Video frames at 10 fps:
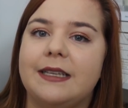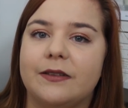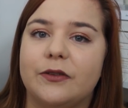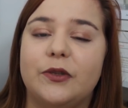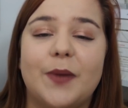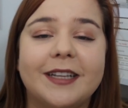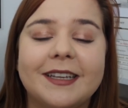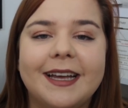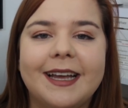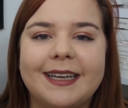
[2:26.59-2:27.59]
Alison Goodman
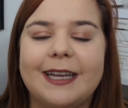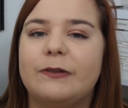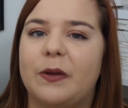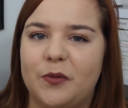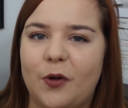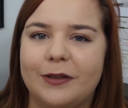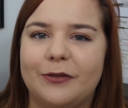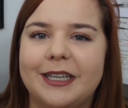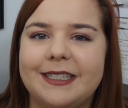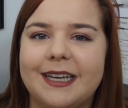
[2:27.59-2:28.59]
qui est le tome 3
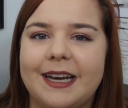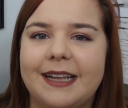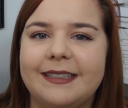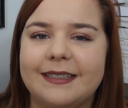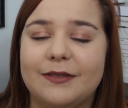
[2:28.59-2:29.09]
de Lady Helen.